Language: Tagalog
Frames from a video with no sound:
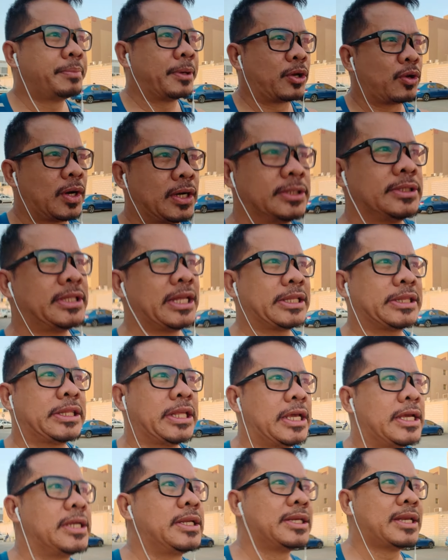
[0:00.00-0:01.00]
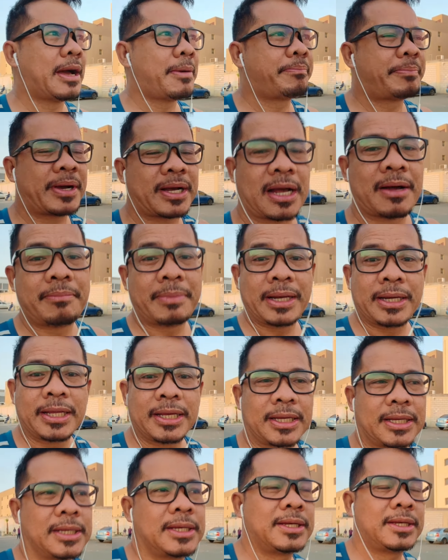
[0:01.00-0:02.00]
Pero ang dating
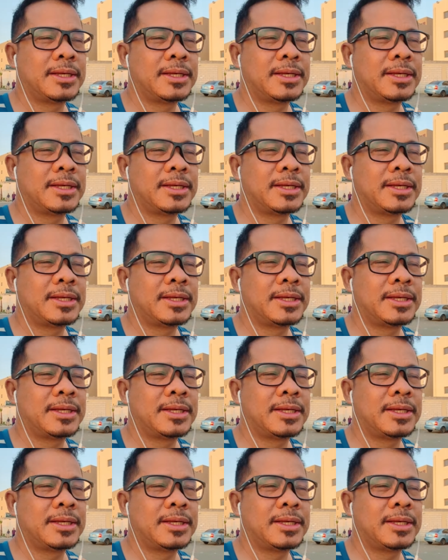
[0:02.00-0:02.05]
napakamali.